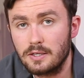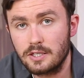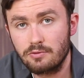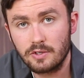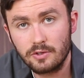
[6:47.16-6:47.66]

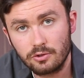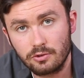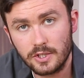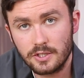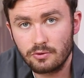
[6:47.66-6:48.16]
Si vous avez
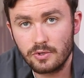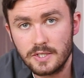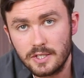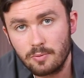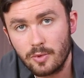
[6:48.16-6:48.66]
d'autres questions,
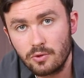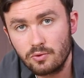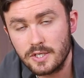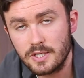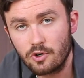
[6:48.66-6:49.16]
n'hésitez pas à
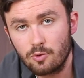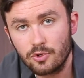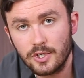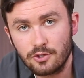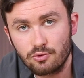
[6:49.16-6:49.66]
nous laisser un
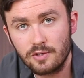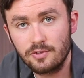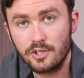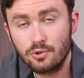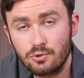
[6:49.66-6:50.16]
commentaire sous la
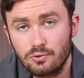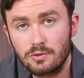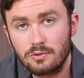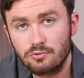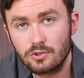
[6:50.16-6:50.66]
vidéo,
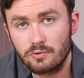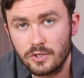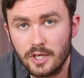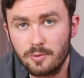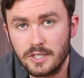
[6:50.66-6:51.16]
nous
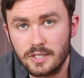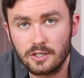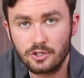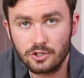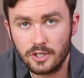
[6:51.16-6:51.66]
envoyer un
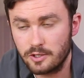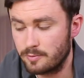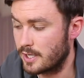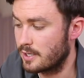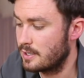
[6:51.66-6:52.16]
message, un
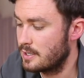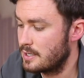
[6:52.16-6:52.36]
email.